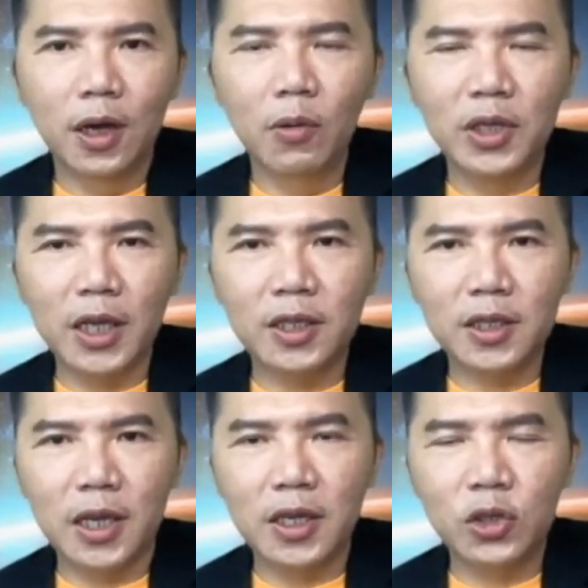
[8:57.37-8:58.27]
而我在
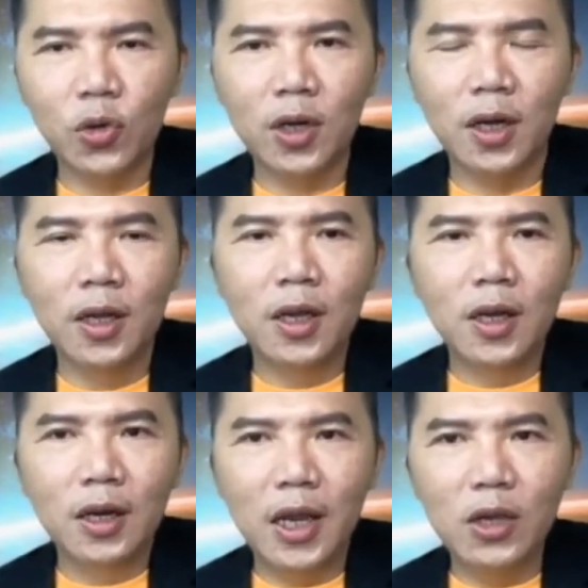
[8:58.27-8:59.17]
之前已经说了，
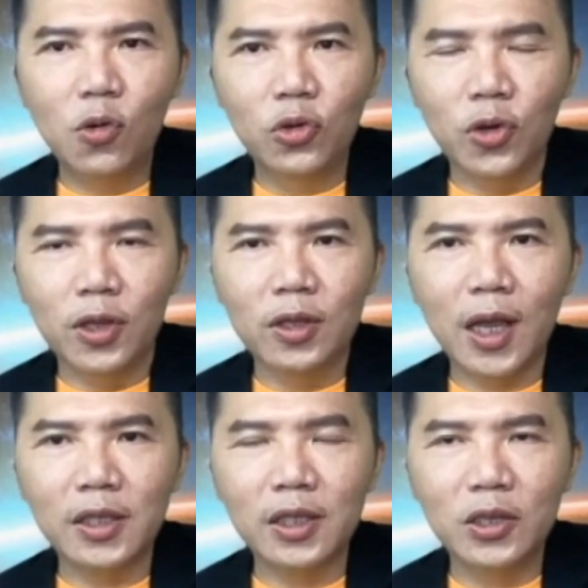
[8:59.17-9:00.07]
类固醇
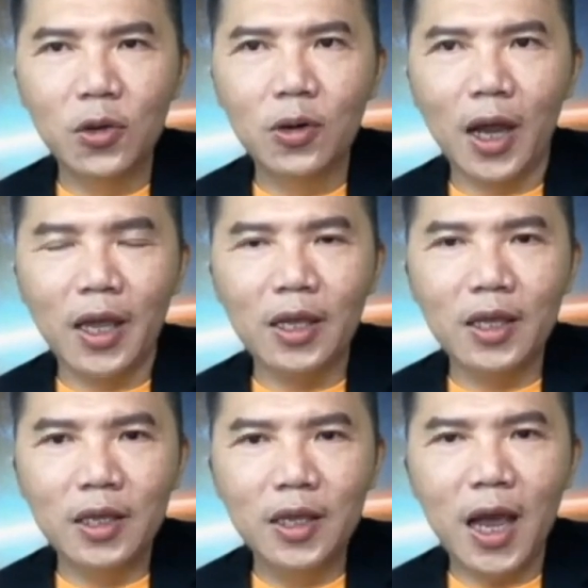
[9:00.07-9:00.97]
它是用来
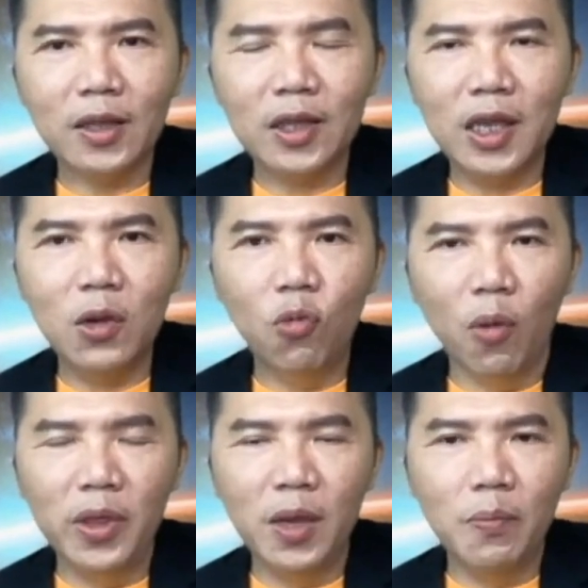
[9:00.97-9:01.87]
压低我
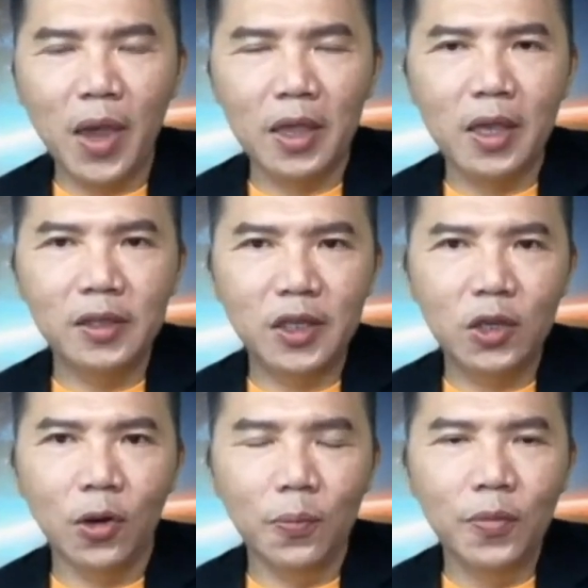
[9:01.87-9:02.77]
们的免疫系
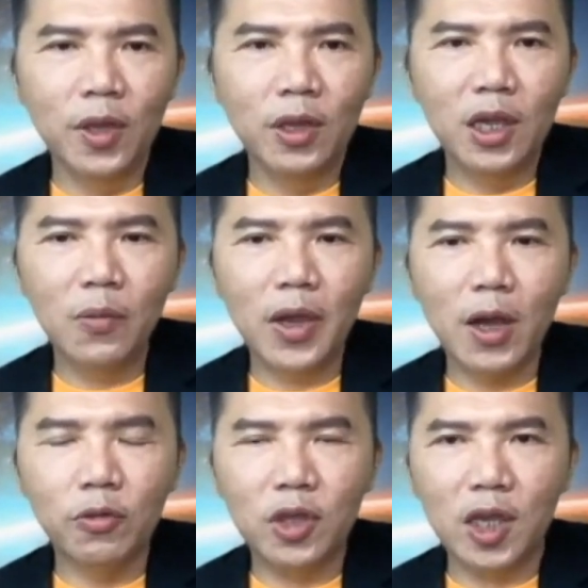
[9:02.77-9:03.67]
统，因为
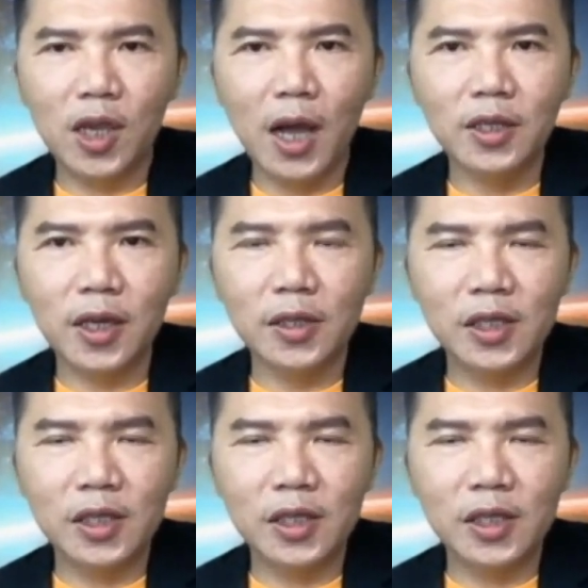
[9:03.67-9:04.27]
要抵抗这个